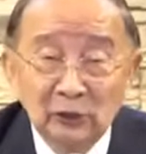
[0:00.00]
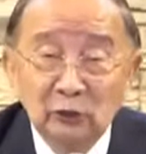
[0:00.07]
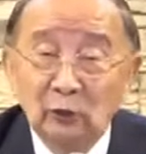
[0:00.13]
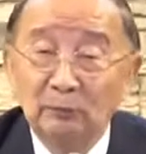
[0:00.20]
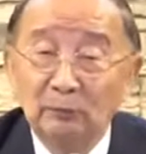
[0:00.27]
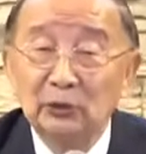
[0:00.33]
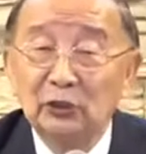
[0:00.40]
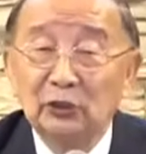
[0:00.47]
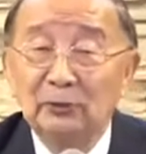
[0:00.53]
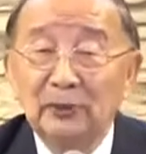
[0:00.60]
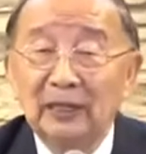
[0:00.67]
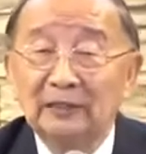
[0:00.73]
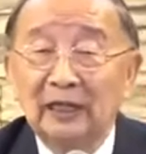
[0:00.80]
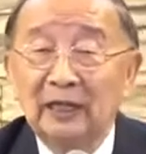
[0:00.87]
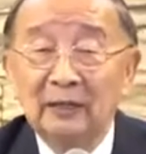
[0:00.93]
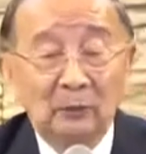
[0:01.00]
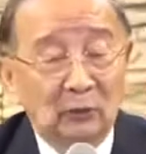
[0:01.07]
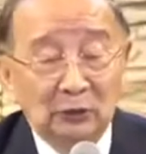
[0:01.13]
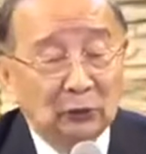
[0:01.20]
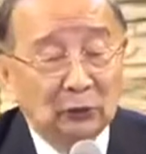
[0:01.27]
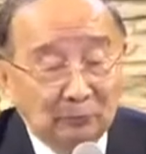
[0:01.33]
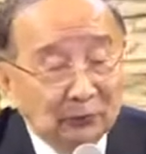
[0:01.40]
所不喜悦的，我
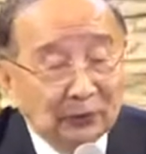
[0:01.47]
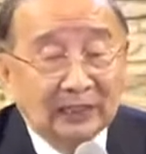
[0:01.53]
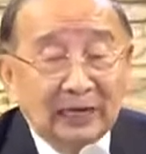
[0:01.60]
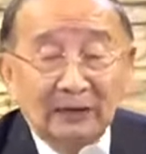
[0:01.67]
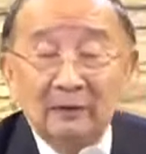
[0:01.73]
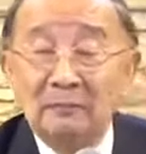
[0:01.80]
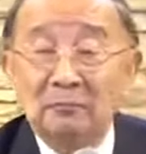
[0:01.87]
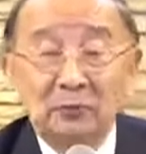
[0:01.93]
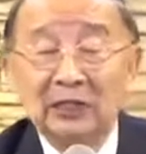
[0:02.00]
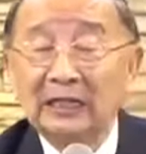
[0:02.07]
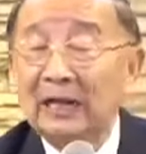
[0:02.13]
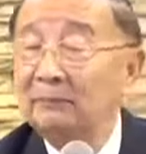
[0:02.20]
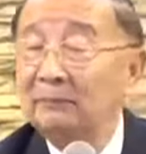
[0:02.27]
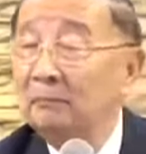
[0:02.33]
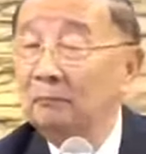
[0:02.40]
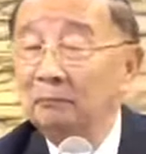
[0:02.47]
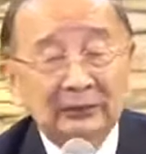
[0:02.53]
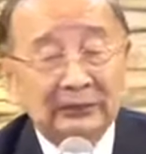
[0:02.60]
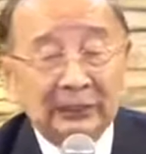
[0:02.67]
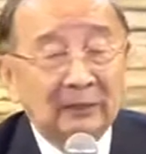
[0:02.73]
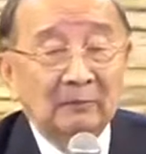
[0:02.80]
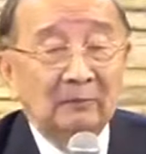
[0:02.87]
就不想、不看、不
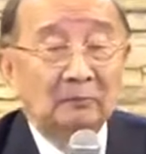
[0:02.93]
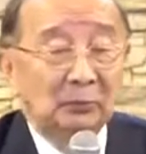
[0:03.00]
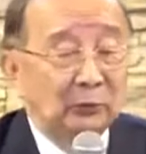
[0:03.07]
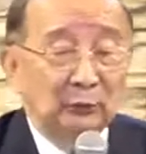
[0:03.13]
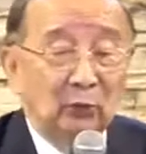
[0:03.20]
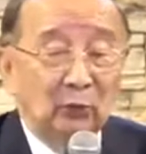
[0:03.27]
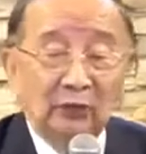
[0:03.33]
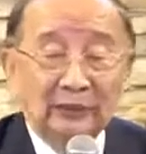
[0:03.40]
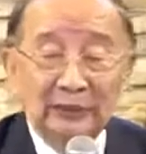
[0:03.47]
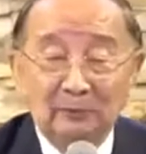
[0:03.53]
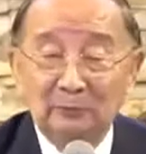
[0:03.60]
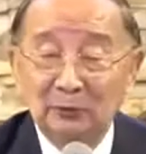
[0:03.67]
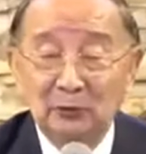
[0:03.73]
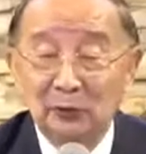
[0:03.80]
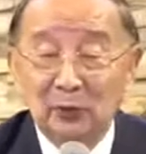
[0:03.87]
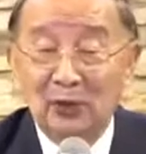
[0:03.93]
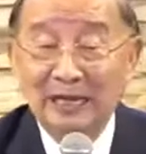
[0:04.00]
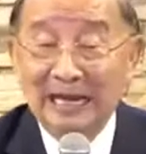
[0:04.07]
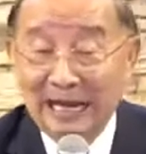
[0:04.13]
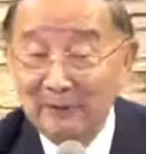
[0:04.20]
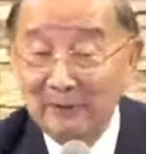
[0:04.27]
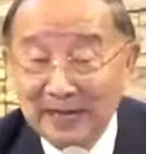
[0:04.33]
听、不说，也不做。
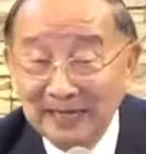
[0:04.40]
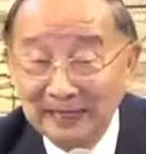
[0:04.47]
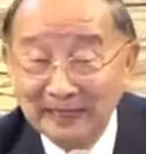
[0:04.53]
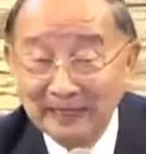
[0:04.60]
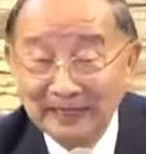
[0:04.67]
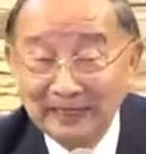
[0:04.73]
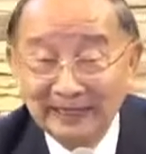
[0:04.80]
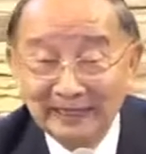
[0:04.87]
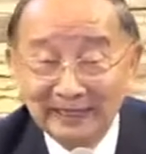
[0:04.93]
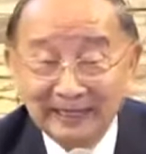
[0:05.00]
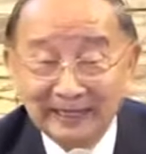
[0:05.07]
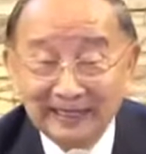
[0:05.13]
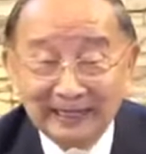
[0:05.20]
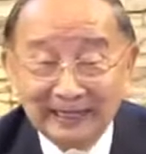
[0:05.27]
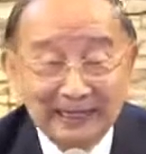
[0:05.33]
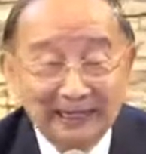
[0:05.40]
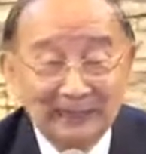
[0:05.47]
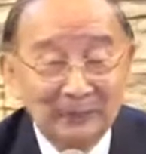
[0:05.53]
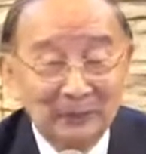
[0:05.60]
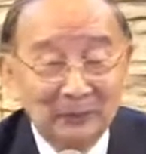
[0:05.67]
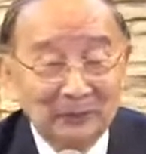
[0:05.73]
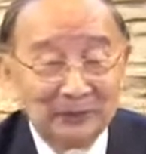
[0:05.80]
阿门。哎，
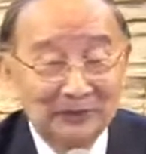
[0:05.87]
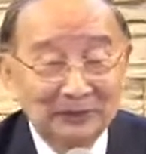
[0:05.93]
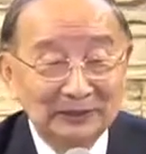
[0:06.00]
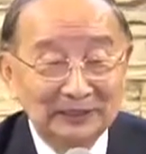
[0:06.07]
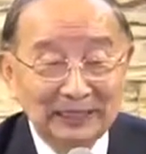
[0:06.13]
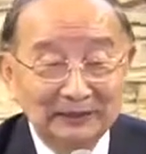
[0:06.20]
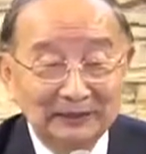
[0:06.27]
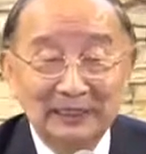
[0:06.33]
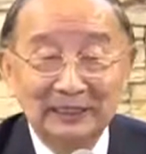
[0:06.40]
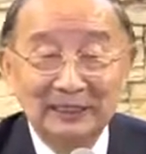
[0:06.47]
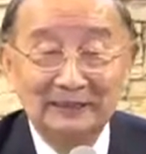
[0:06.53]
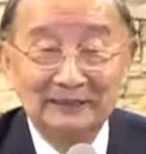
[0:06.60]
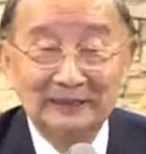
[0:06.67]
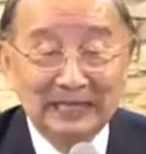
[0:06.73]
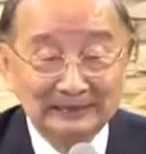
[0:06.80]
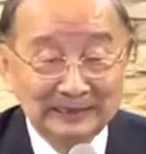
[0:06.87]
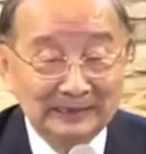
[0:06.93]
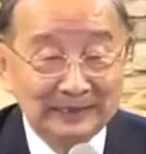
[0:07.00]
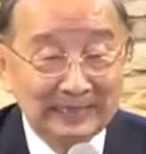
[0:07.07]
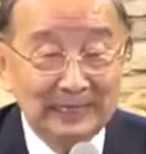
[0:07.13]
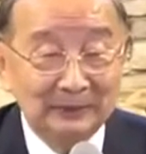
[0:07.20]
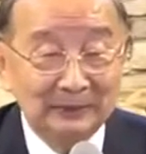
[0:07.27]
我是想这个让大
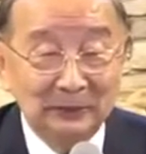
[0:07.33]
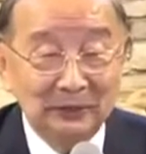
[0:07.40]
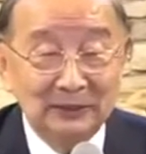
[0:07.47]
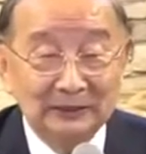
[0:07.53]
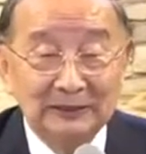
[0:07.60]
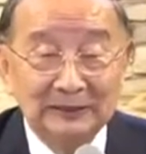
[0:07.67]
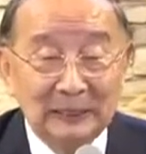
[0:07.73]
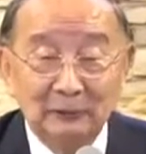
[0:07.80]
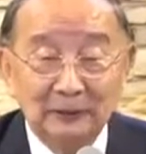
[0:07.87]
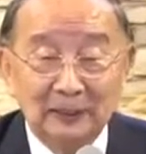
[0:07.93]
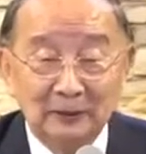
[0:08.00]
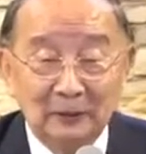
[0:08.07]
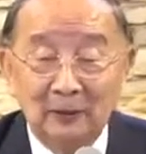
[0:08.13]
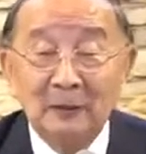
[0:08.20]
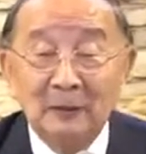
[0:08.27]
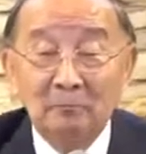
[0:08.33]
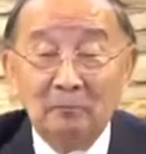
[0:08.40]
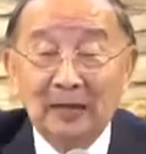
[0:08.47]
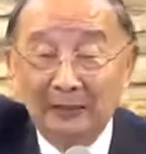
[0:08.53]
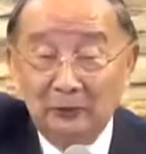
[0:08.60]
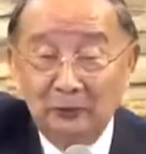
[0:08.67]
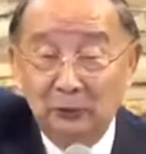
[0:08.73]
家有一个操练哦，
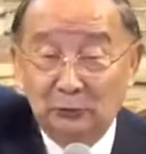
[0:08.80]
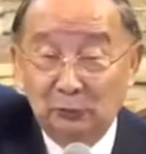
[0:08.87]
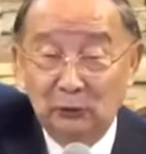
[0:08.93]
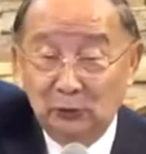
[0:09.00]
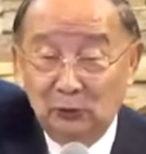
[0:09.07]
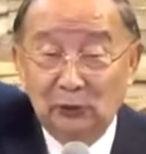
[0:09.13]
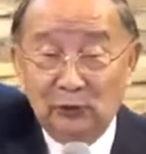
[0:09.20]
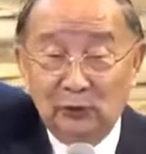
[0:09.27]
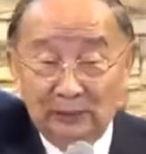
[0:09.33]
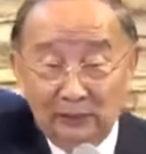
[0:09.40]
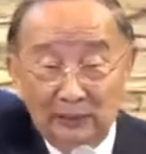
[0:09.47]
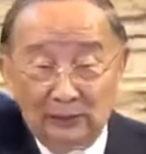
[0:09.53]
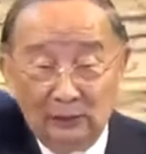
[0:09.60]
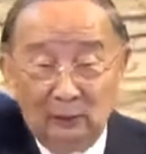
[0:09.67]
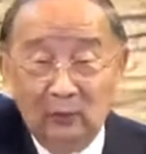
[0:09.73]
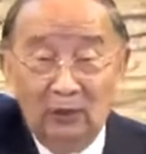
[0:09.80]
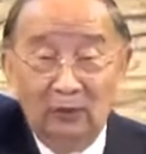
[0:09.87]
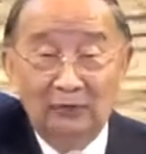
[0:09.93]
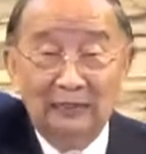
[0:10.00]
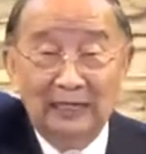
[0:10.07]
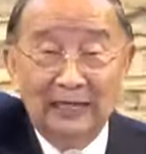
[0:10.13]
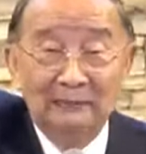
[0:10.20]
把右手举起来，跟着我
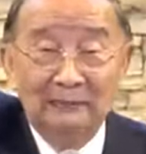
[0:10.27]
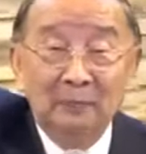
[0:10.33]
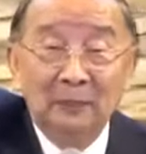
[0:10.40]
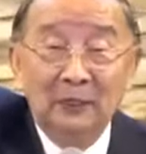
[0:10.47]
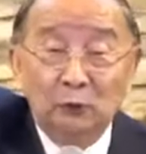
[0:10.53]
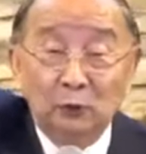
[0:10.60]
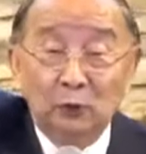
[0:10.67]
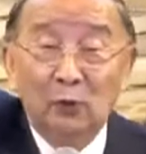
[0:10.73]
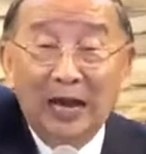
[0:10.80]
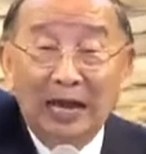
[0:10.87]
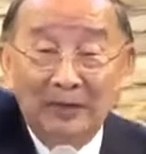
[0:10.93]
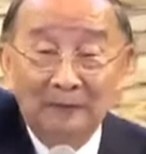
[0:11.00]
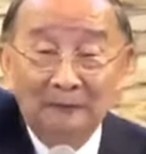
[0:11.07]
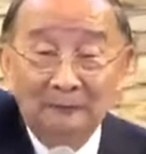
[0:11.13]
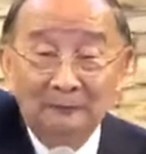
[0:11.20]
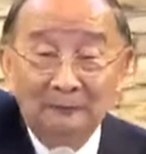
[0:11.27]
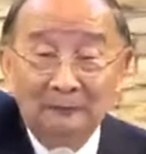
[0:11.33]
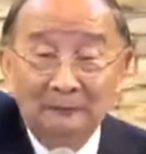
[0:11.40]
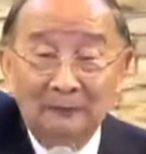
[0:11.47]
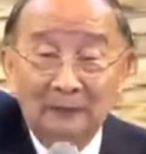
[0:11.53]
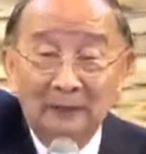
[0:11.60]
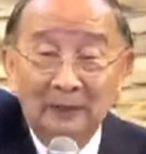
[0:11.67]
来。主啊，
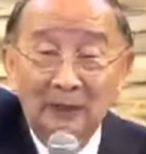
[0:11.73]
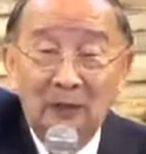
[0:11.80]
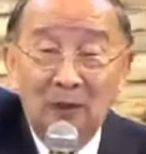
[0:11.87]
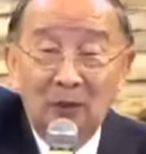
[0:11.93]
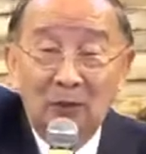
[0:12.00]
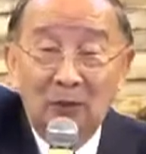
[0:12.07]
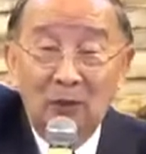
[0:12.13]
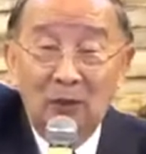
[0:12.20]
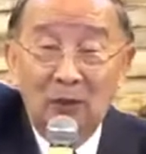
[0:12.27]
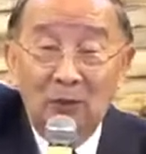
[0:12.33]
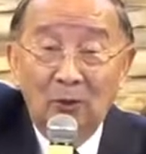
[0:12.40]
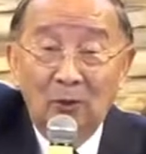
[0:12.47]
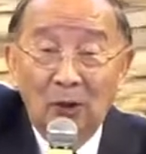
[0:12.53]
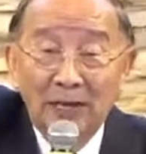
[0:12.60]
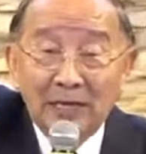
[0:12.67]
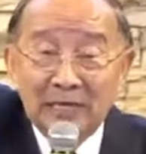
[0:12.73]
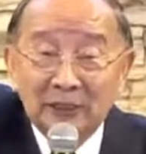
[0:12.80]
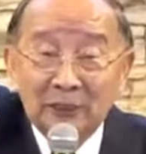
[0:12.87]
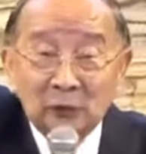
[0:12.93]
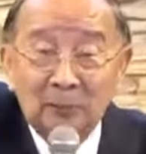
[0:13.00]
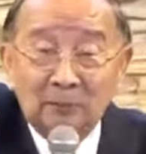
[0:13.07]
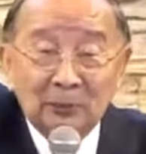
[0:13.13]
凡你
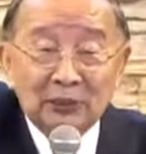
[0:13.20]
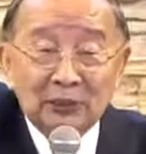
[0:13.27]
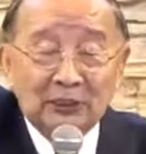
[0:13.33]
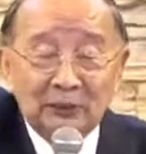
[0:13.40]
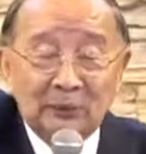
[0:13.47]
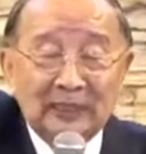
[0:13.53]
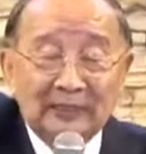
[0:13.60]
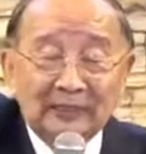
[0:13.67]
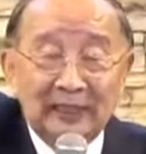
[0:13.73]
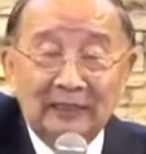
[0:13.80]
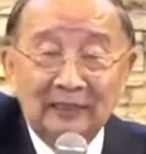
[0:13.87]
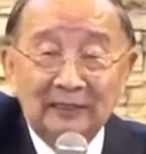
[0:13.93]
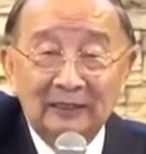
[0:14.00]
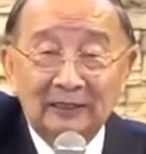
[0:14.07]
所不喜悦的，